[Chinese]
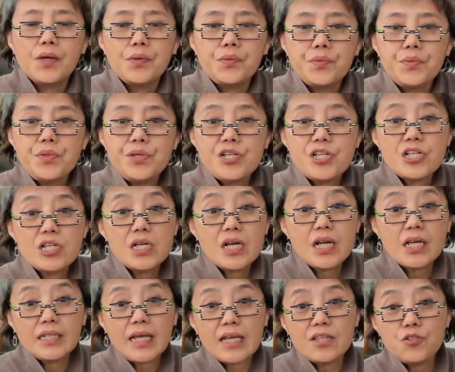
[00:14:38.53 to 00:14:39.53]
于是
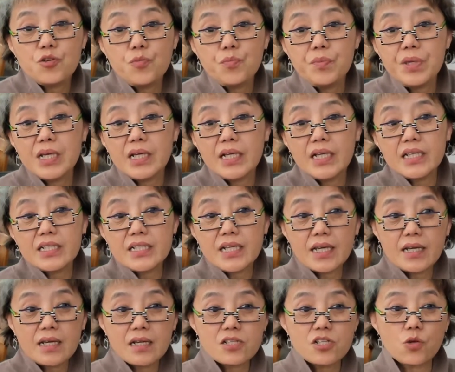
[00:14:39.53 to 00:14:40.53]
呢，他就命令这
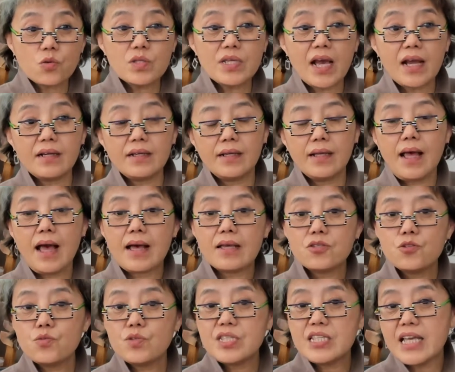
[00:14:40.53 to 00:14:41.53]
个手下人啊，
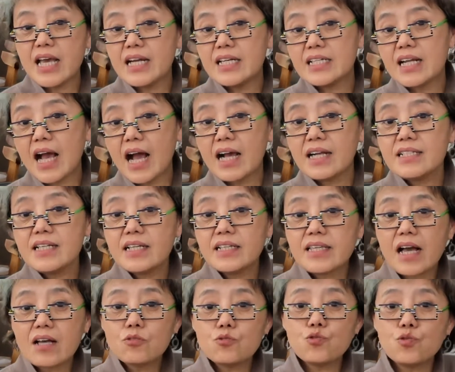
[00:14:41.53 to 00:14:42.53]
就检查这个
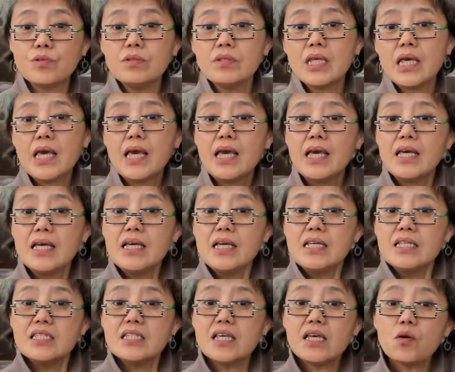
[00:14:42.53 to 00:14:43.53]
羊群，
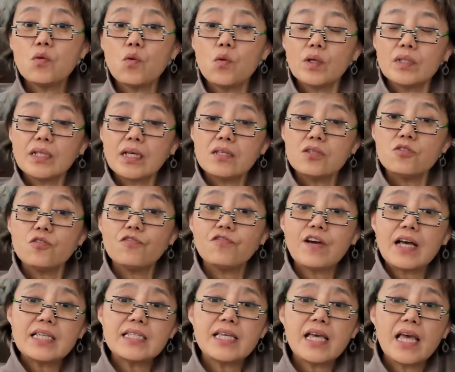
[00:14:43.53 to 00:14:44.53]
结果呢，就
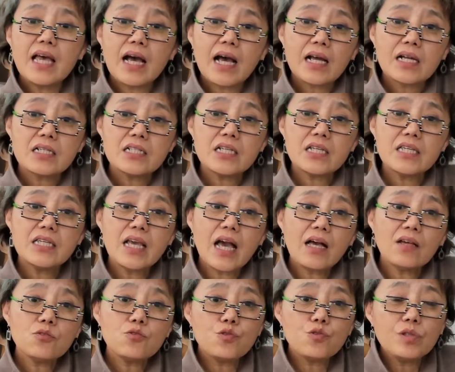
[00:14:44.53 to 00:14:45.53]
发现啊，这
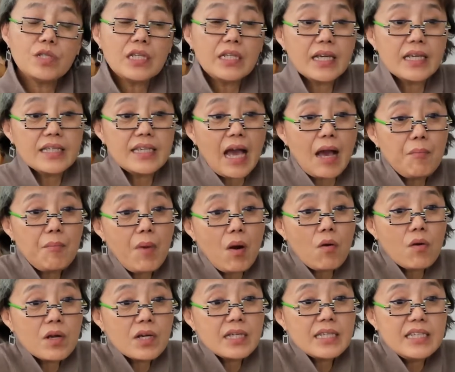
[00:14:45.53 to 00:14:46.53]
羊群的那个羊
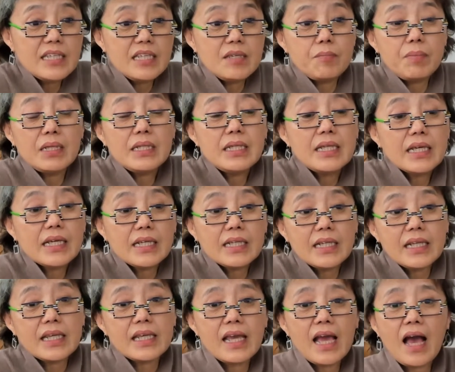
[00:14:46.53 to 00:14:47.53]
毛和尾巴那个
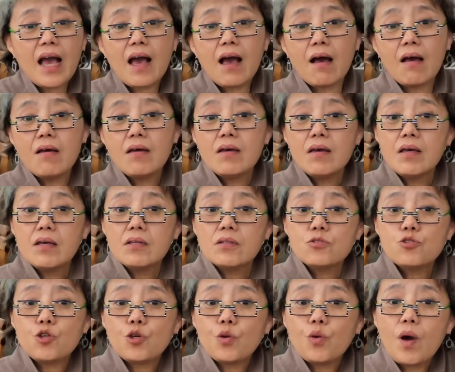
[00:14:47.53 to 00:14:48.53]
底下啊。
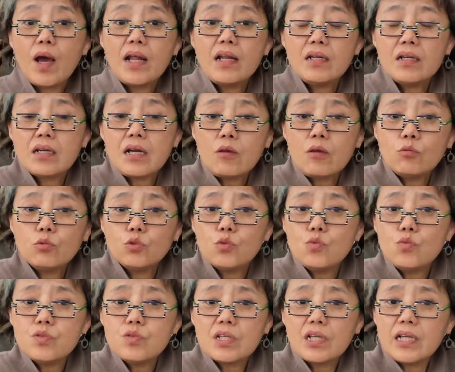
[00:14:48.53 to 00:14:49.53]
全还有
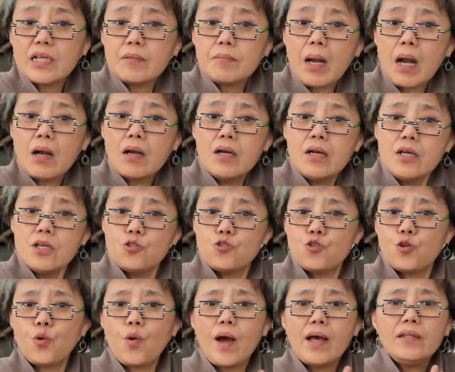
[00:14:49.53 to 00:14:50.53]
肚子里边
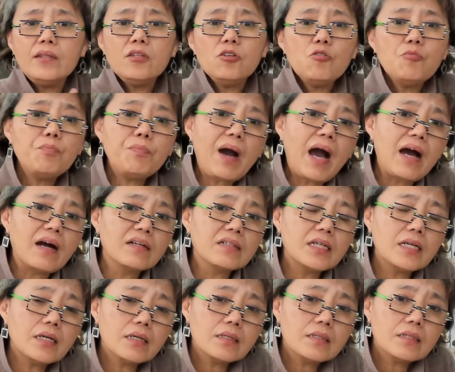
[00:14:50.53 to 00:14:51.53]
全都绑
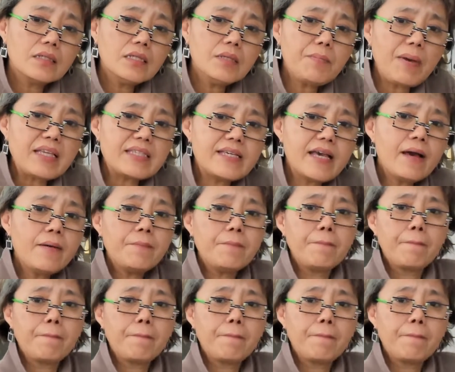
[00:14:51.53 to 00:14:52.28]
着一把枪。